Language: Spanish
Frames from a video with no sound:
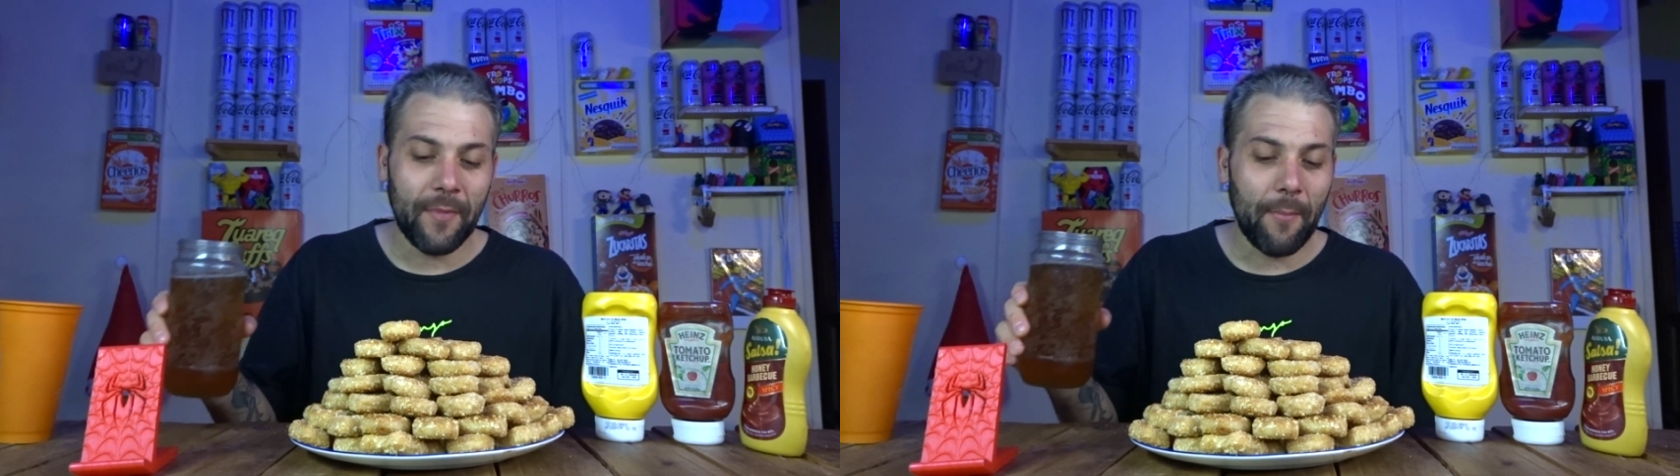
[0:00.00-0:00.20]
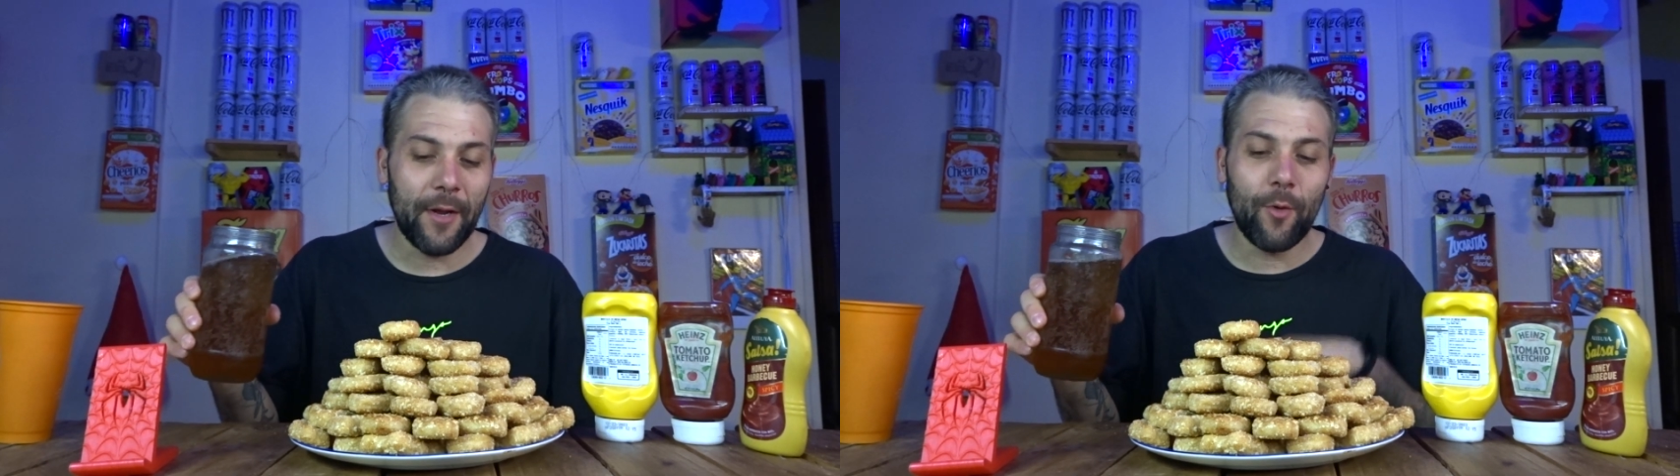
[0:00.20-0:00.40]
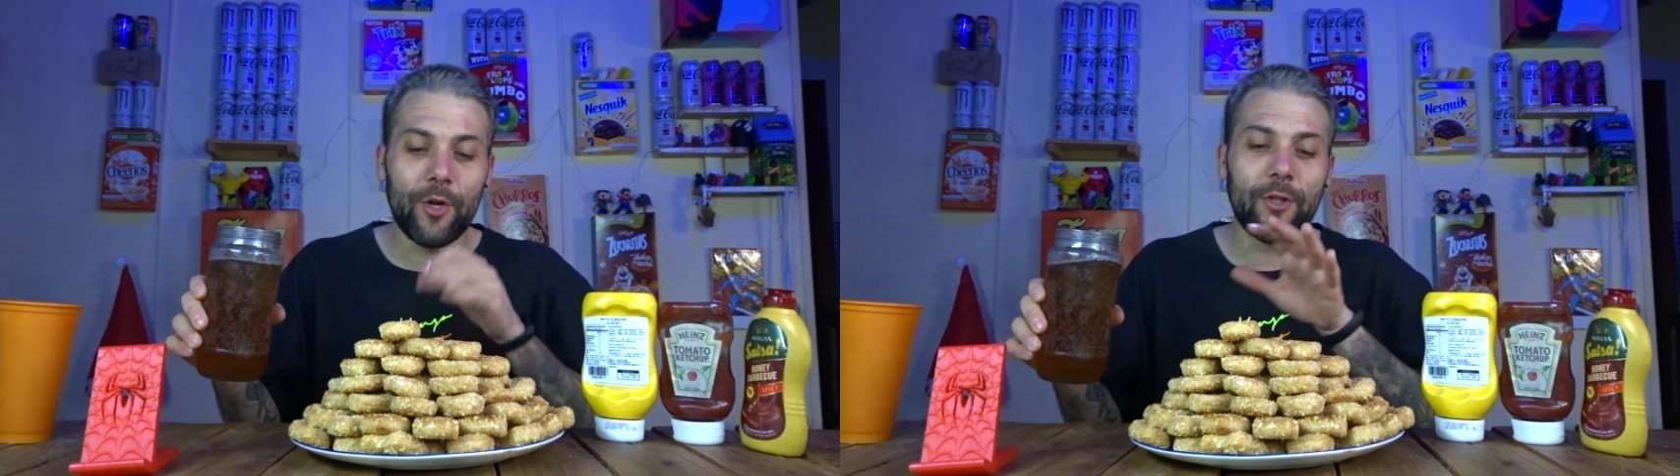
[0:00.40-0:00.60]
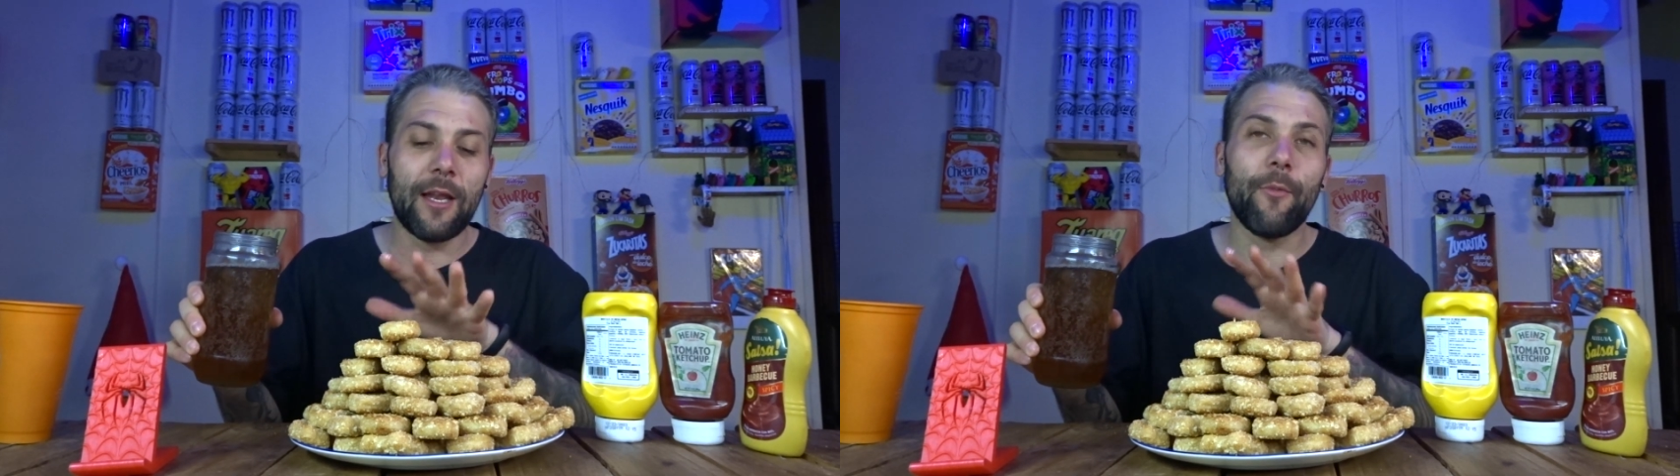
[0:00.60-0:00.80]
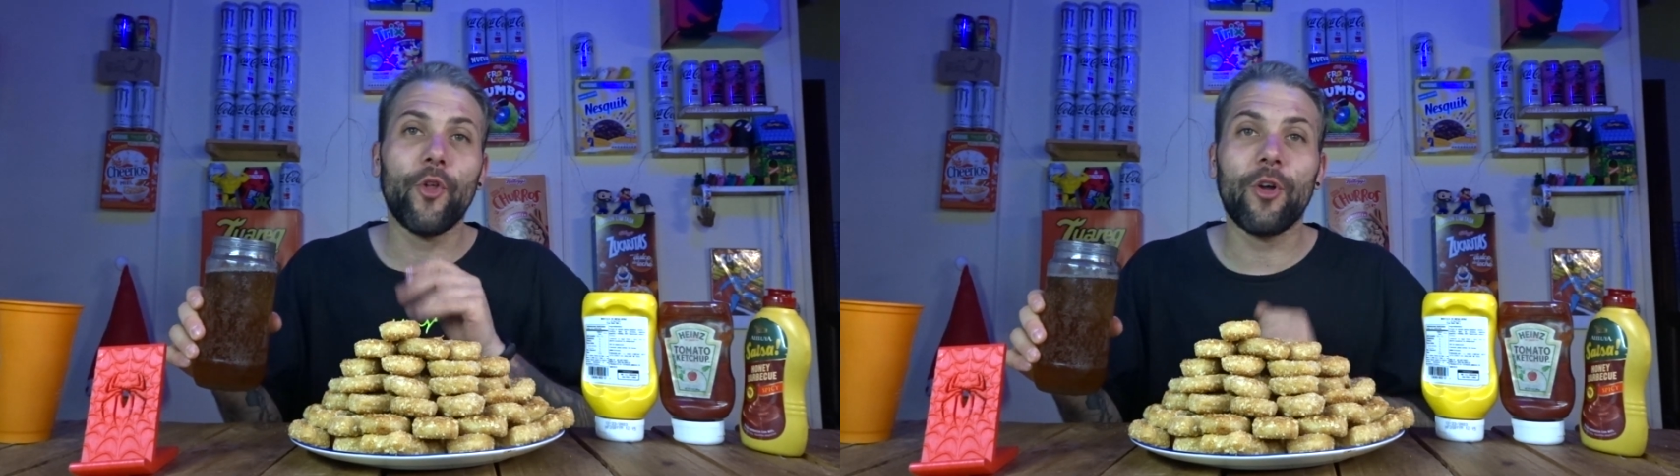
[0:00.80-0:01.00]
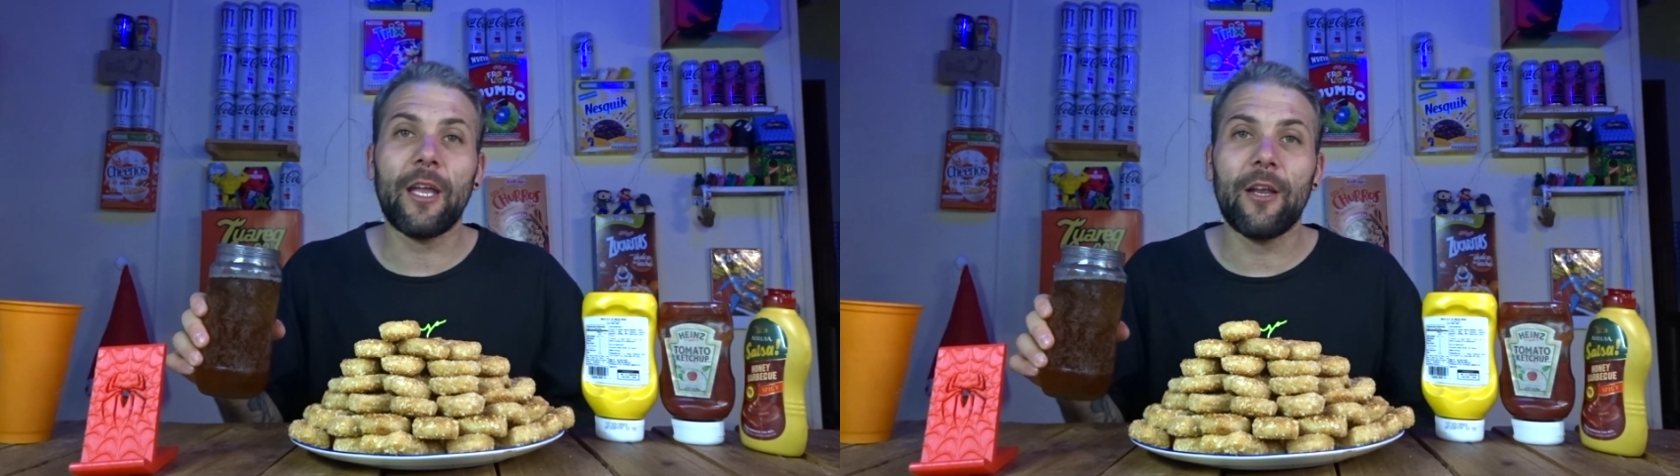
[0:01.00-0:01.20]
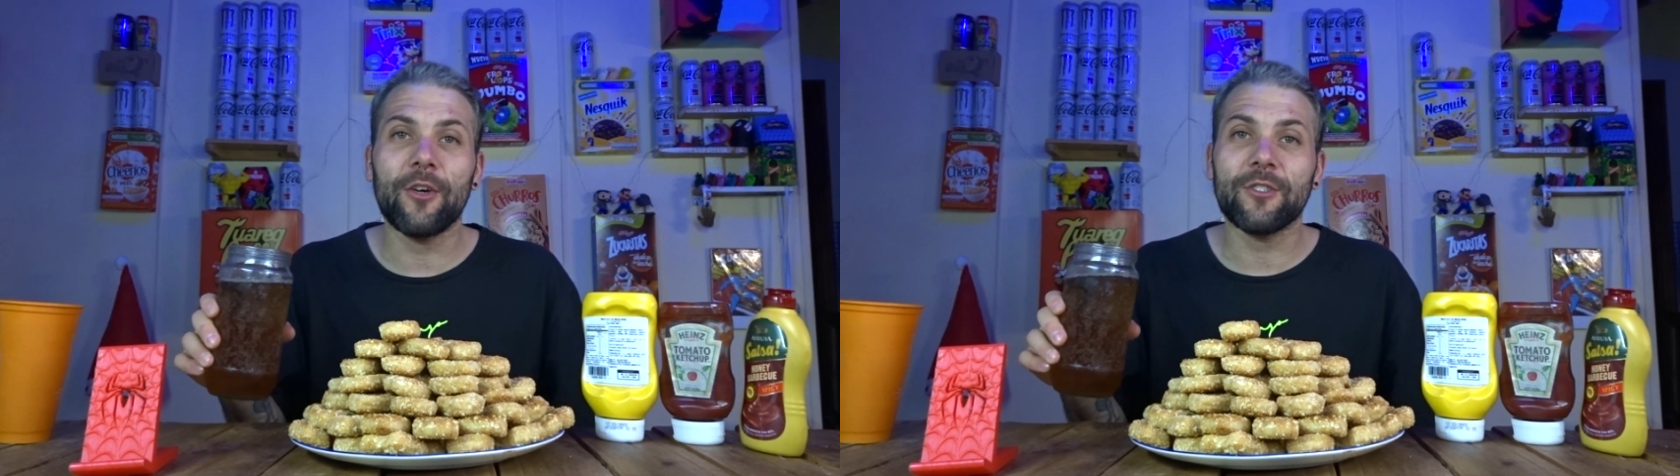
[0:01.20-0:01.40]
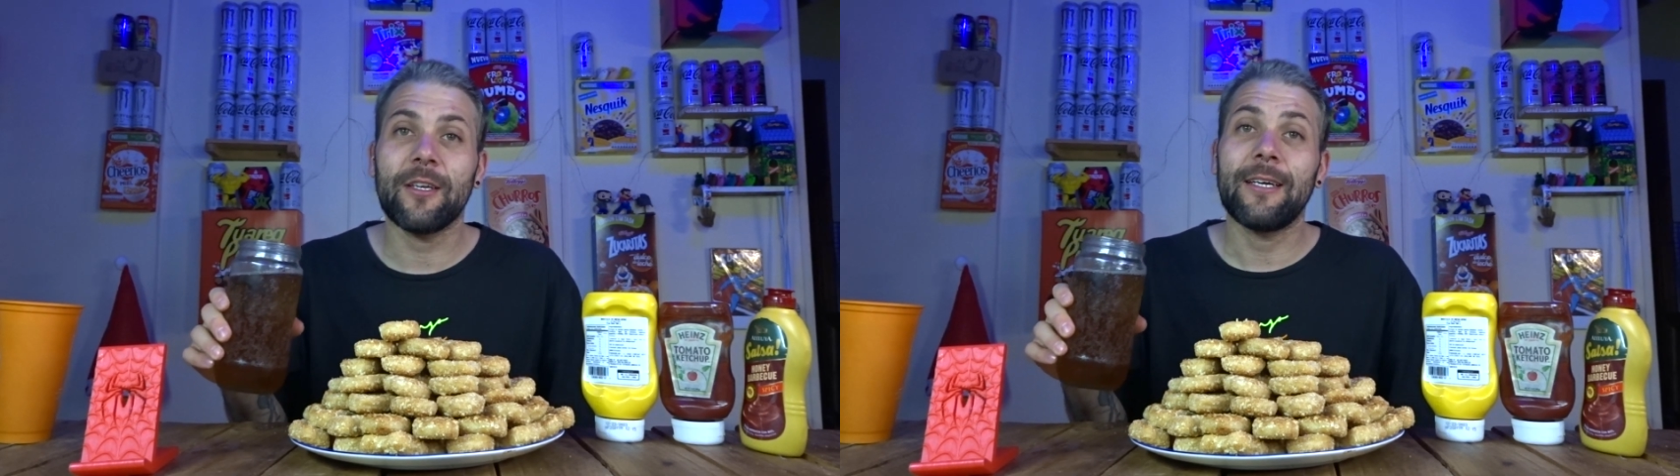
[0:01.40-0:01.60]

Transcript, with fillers: pero bueno, tenemos 2 kilos,